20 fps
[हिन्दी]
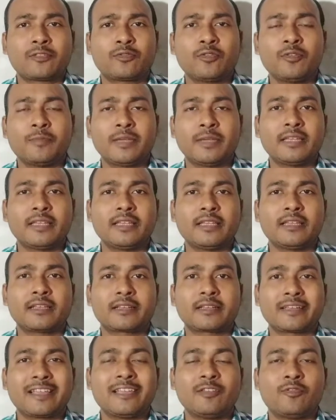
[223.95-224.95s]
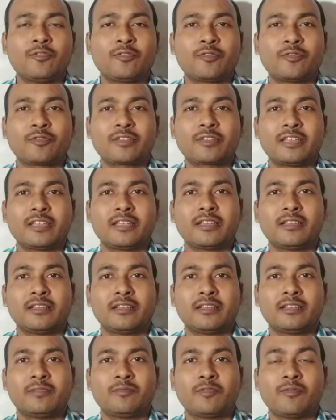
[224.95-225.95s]
तो मैंने कई लोगों
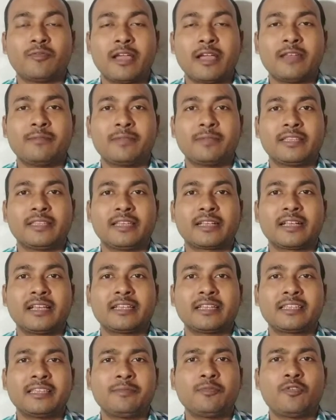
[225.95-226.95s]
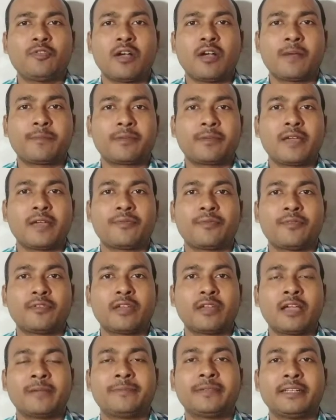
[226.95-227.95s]
के मोबाइल में देखा है कि वो अपना
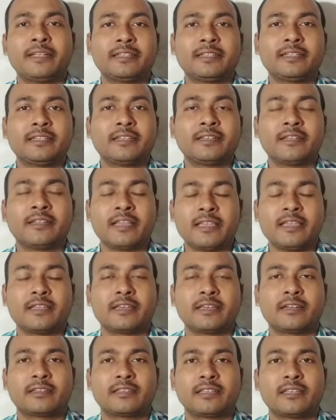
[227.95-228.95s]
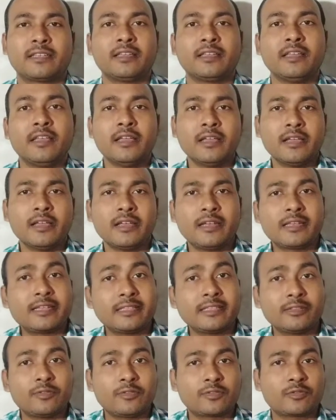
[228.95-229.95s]
फ़ोन अपडेट नहीं करते हैं
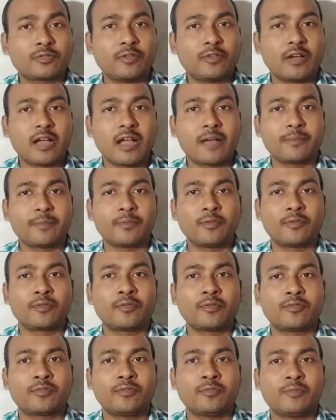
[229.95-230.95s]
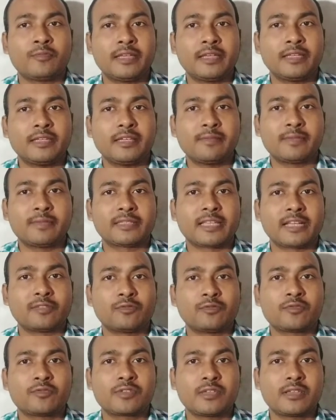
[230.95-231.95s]
लेकिन दोस्तों आप लोगों को मैं ये बता
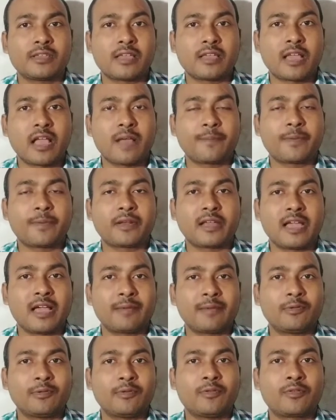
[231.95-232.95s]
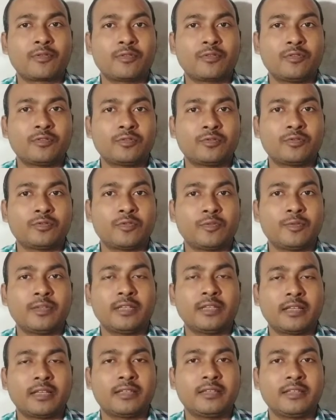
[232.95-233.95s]
दूं कि यहाँ पर आप लोगों को जो
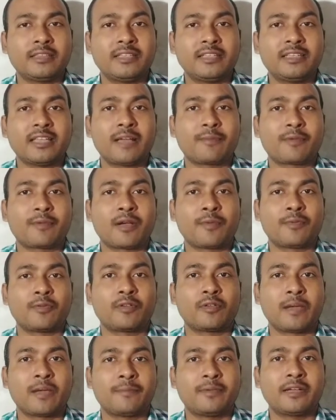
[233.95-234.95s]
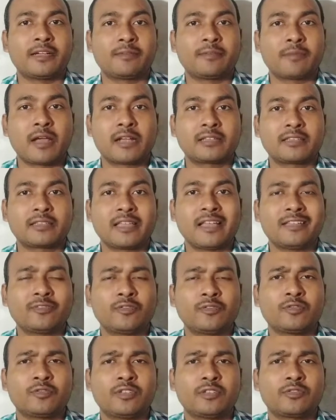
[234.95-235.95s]
भी यदि आपका फ़ोन अपडेट मांगता है
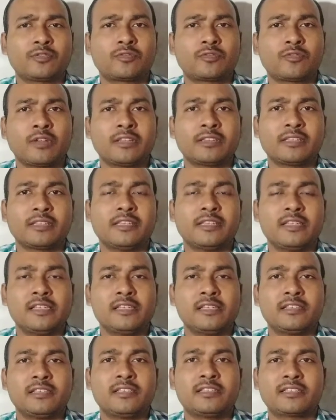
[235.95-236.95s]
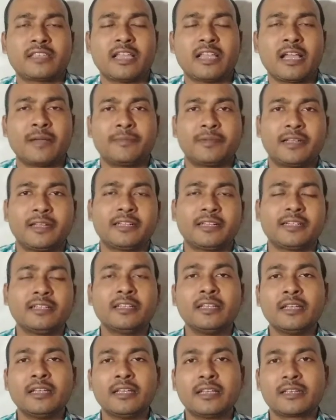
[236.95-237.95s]
तो उसे तुरंत ही ईजिली से अपडेट
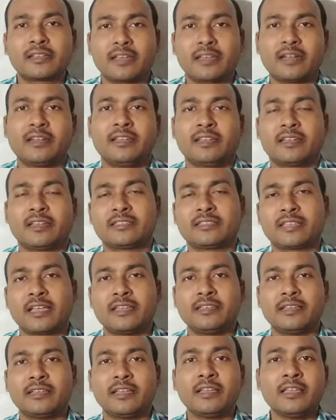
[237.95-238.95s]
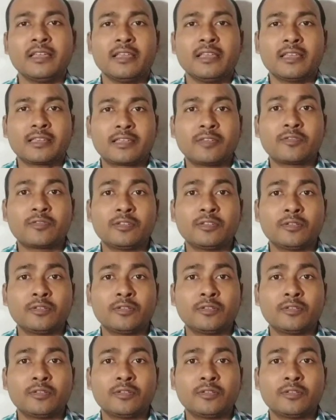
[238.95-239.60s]
कर लेना चाहिए क्योंकि